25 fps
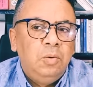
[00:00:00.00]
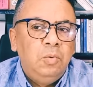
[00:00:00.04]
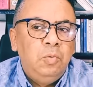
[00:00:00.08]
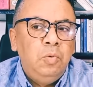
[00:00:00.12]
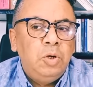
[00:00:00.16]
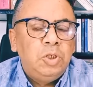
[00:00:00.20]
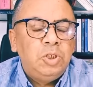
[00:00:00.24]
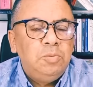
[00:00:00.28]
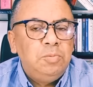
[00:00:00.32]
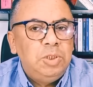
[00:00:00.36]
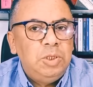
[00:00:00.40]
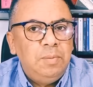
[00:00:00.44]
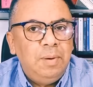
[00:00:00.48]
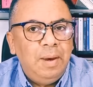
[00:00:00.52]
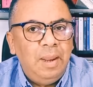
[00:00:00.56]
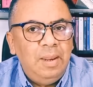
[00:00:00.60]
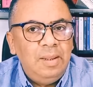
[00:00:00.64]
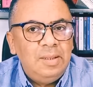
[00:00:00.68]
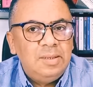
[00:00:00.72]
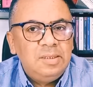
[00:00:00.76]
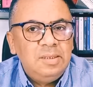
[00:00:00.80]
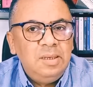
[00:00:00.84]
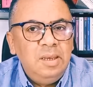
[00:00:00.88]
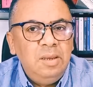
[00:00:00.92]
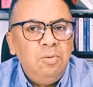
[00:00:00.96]
واش نمشي
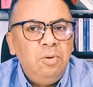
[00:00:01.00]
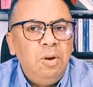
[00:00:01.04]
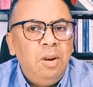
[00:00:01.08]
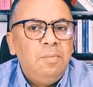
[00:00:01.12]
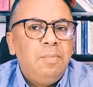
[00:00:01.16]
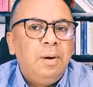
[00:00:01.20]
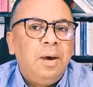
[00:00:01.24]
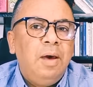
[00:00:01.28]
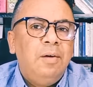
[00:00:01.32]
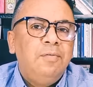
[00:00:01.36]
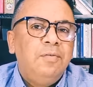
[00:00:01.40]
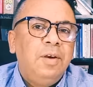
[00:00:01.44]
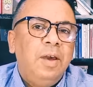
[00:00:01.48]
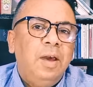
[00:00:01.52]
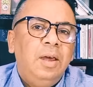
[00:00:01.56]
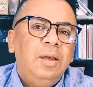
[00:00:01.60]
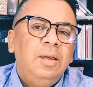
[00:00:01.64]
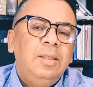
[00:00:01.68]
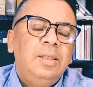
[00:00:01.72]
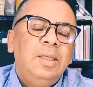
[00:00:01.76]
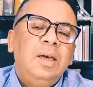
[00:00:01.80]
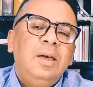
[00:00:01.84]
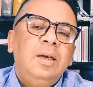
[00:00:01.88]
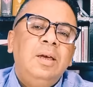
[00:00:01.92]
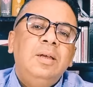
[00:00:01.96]
بحالي للصين ولا نبقى في
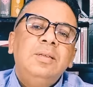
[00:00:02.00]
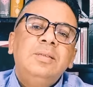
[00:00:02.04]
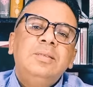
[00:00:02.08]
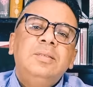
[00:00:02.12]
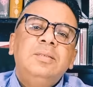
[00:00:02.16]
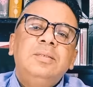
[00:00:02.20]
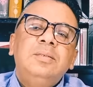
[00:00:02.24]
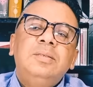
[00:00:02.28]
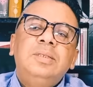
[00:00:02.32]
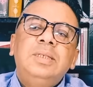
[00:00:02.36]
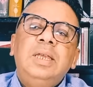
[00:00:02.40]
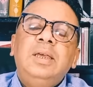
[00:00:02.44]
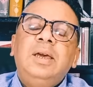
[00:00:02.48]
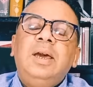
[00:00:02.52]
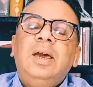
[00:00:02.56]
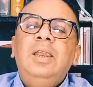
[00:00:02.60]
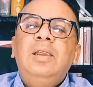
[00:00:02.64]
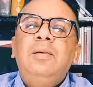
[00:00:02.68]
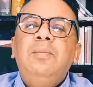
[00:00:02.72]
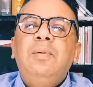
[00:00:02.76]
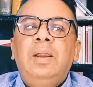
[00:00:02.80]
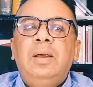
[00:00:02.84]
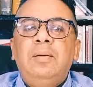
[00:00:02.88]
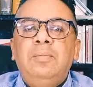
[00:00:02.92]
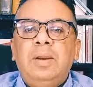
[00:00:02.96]
كندا
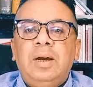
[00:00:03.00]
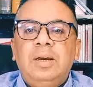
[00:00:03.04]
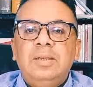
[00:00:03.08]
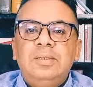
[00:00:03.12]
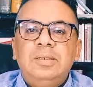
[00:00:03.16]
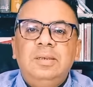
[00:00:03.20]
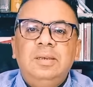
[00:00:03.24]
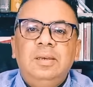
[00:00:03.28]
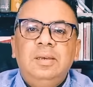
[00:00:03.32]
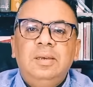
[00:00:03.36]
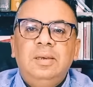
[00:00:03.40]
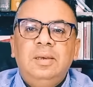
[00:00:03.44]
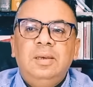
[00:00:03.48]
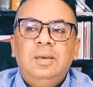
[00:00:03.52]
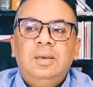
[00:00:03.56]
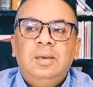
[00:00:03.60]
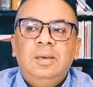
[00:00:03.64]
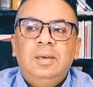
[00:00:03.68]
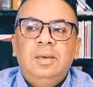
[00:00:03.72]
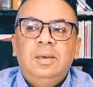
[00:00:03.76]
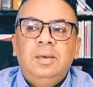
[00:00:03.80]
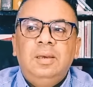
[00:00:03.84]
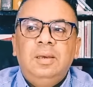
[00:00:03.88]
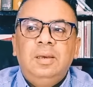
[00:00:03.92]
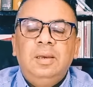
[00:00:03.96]
تنقلب على مراتي
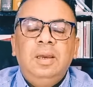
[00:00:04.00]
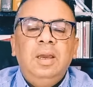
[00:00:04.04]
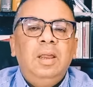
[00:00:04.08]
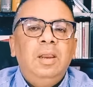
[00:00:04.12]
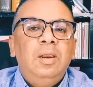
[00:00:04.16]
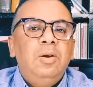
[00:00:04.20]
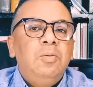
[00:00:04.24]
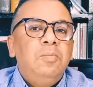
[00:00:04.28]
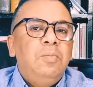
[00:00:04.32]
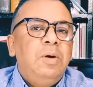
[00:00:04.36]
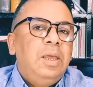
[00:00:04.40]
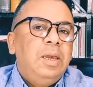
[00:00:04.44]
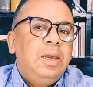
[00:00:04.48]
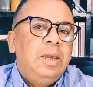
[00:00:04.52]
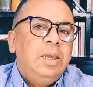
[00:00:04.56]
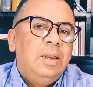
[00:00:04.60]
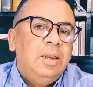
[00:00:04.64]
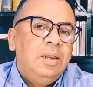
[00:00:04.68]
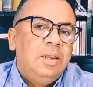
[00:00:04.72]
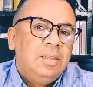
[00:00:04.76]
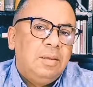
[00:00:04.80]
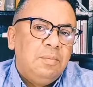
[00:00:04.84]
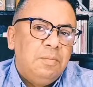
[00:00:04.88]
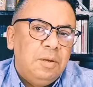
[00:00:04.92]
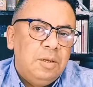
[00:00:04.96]
قال لهم ولكن
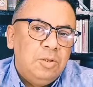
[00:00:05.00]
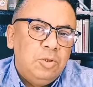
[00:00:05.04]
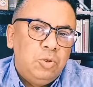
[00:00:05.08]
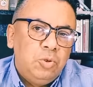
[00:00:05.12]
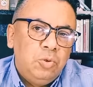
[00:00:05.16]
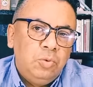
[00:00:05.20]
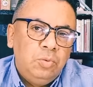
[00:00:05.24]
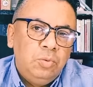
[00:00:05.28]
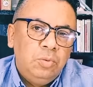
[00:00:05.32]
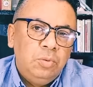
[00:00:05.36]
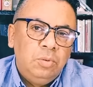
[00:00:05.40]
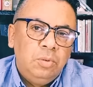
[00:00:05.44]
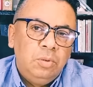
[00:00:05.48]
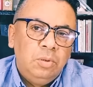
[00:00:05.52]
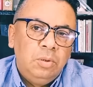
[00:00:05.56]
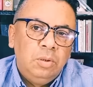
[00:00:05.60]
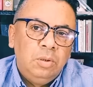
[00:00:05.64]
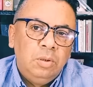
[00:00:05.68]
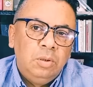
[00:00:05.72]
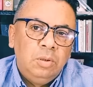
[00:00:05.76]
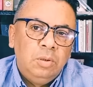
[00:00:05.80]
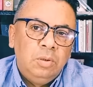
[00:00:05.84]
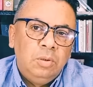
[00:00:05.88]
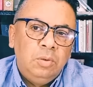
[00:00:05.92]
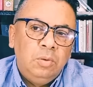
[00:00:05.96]
انا طمئنتو
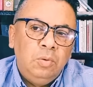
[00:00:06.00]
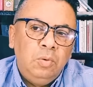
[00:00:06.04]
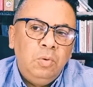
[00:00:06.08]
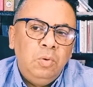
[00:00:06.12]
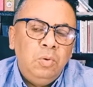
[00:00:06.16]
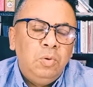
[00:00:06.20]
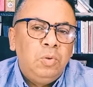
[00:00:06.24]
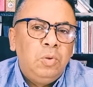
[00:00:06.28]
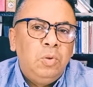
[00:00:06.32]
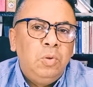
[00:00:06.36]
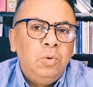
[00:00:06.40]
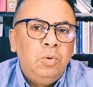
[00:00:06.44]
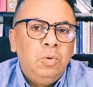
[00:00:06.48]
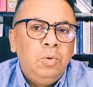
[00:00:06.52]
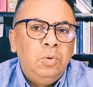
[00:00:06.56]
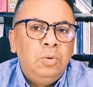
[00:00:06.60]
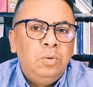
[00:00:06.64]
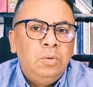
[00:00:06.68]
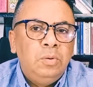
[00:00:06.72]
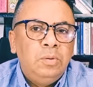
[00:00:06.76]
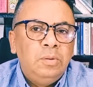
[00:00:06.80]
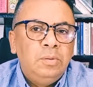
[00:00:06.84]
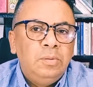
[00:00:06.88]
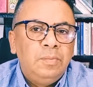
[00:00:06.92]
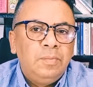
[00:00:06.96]
وقلت
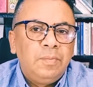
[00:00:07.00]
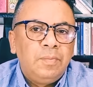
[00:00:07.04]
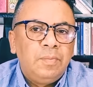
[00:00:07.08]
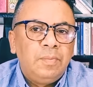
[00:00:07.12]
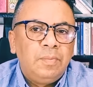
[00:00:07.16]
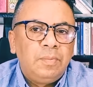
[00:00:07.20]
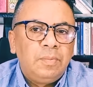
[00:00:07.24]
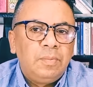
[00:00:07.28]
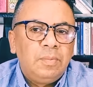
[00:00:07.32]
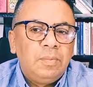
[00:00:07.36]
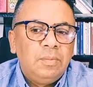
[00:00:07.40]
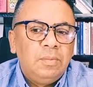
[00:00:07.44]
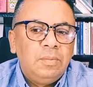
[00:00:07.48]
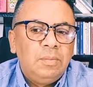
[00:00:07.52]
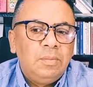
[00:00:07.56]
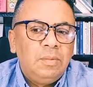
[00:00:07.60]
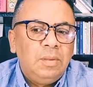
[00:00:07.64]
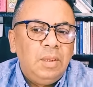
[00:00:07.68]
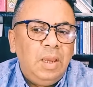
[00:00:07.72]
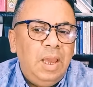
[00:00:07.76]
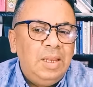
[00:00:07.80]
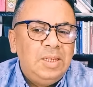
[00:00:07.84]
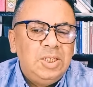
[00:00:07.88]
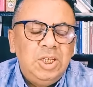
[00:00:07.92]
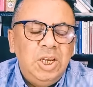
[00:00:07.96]
له
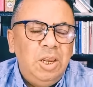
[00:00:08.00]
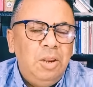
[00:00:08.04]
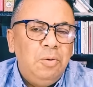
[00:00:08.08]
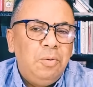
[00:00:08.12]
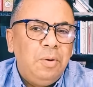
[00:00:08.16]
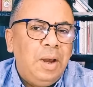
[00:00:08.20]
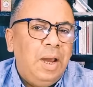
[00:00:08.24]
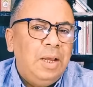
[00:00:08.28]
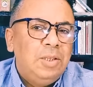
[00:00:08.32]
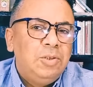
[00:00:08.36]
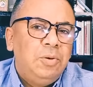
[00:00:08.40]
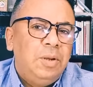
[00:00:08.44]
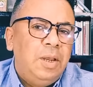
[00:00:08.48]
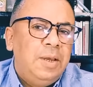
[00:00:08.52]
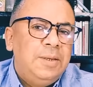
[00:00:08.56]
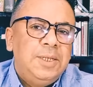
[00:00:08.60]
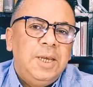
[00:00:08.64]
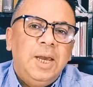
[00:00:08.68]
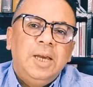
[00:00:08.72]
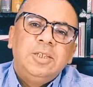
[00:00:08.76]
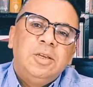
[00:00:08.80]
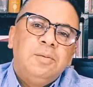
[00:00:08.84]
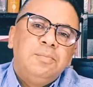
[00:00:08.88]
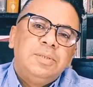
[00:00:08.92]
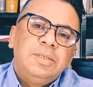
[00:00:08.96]
هادشي اللي وقع تكون
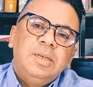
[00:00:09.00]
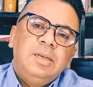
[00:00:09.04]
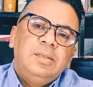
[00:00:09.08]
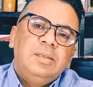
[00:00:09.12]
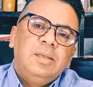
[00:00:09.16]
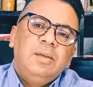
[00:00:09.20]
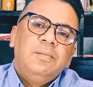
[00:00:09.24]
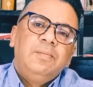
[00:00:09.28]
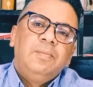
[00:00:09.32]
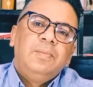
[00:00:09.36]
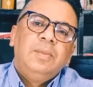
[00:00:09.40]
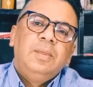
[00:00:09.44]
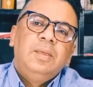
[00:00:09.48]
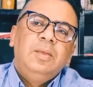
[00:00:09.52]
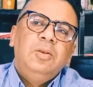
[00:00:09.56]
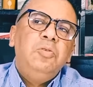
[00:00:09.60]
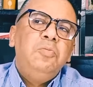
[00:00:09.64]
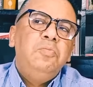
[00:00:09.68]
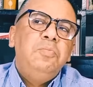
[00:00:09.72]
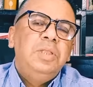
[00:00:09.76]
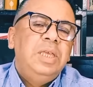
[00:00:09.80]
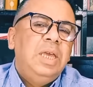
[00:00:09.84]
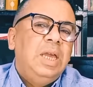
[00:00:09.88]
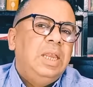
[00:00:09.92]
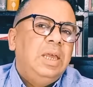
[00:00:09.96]
شي حاجه بسيطه
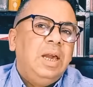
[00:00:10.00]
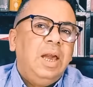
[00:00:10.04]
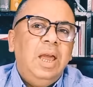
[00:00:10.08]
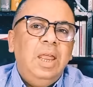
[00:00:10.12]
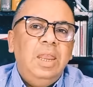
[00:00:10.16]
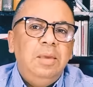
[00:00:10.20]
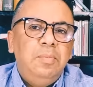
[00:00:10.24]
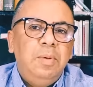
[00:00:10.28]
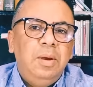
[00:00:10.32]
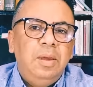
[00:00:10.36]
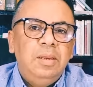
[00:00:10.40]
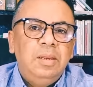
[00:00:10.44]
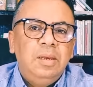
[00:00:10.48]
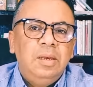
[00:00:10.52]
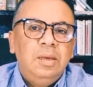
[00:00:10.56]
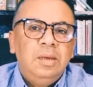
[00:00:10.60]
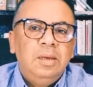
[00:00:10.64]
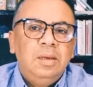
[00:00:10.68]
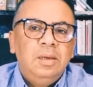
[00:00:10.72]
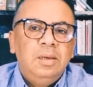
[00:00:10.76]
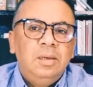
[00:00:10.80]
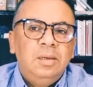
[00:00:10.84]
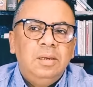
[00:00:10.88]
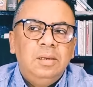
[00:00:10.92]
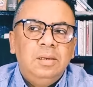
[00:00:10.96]
ام ديالي غالبا
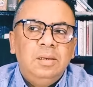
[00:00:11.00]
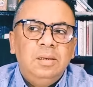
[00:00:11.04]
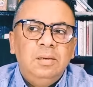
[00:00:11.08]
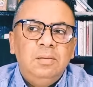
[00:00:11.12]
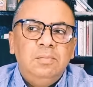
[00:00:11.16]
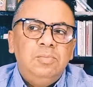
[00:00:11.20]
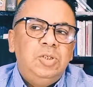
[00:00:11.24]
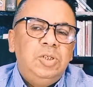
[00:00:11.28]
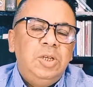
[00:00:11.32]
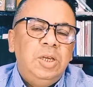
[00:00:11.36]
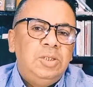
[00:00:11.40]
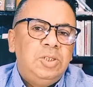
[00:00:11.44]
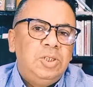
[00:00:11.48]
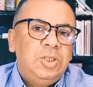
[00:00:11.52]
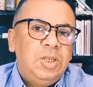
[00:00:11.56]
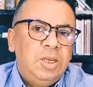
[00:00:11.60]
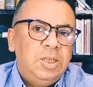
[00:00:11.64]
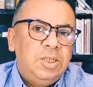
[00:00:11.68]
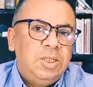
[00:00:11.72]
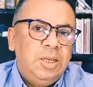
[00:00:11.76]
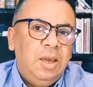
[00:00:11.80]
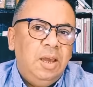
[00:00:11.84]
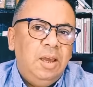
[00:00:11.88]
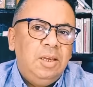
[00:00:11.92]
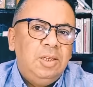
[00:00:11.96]
مشات تشري
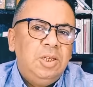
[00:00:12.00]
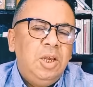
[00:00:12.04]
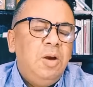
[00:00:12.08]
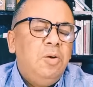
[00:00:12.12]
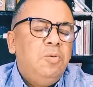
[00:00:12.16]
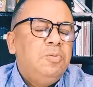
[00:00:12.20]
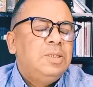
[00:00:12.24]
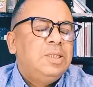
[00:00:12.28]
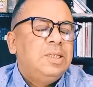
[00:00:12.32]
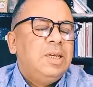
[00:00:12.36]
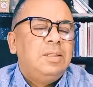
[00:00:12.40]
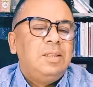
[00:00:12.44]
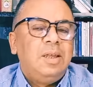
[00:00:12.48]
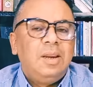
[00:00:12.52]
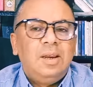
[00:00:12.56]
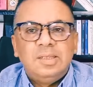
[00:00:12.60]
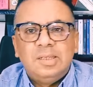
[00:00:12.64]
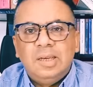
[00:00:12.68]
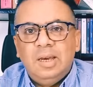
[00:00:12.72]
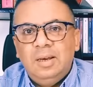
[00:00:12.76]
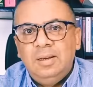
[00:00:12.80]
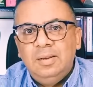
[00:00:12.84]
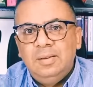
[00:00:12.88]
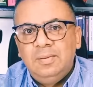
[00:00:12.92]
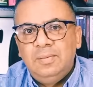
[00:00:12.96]
شي حاجه ونسات
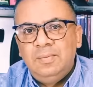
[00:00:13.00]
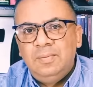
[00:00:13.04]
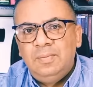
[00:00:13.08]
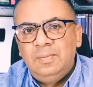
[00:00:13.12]
راسها